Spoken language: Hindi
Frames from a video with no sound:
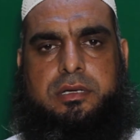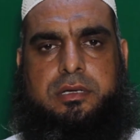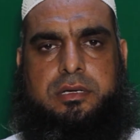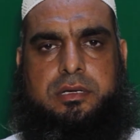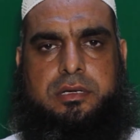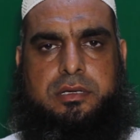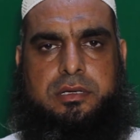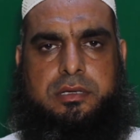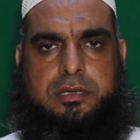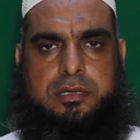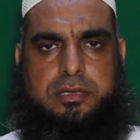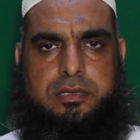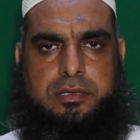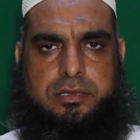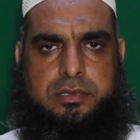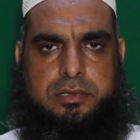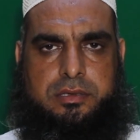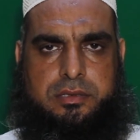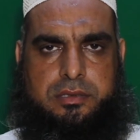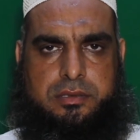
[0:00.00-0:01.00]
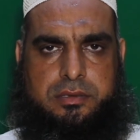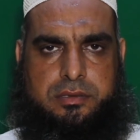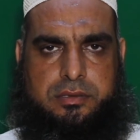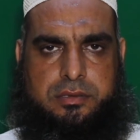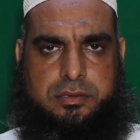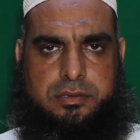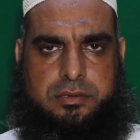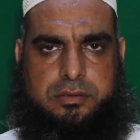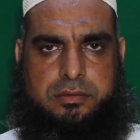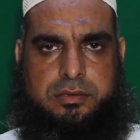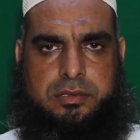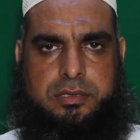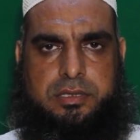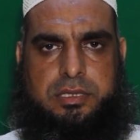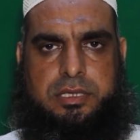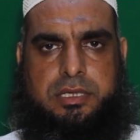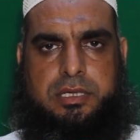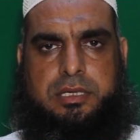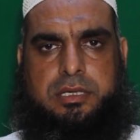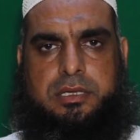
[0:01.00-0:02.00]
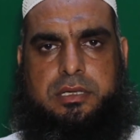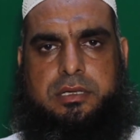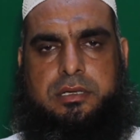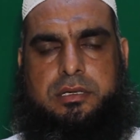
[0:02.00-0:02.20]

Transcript: आ, और ये